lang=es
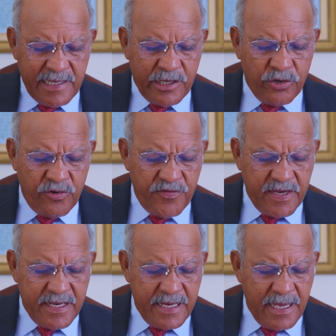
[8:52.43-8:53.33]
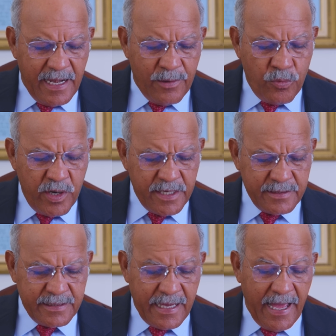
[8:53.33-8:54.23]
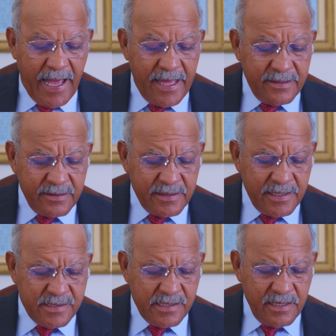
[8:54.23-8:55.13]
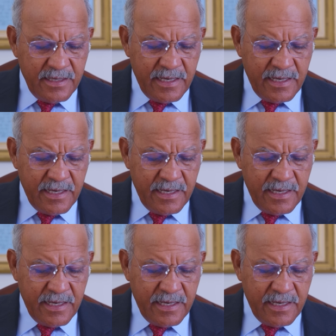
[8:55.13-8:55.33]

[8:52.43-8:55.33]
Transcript: que no vería la muerte antes